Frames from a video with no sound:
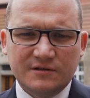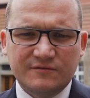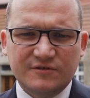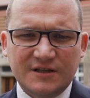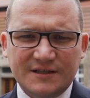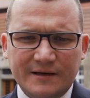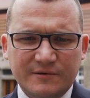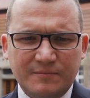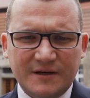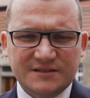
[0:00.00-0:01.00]
y,
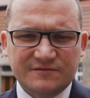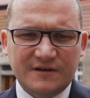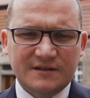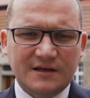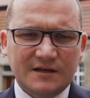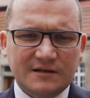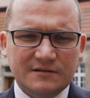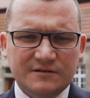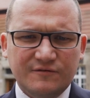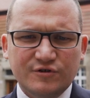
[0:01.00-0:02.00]
wydatkami państwa na
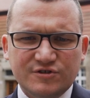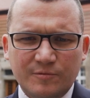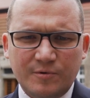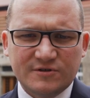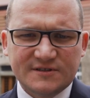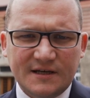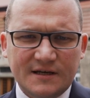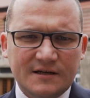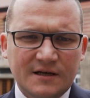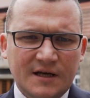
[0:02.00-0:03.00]
y, Wojsko
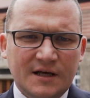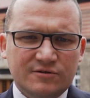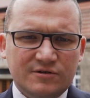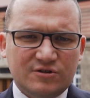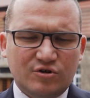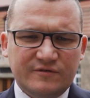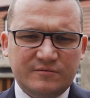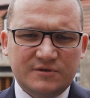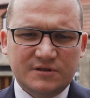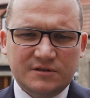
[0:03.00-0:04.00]
Polskie,
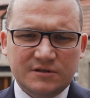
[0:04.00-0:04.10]
dodatkowymi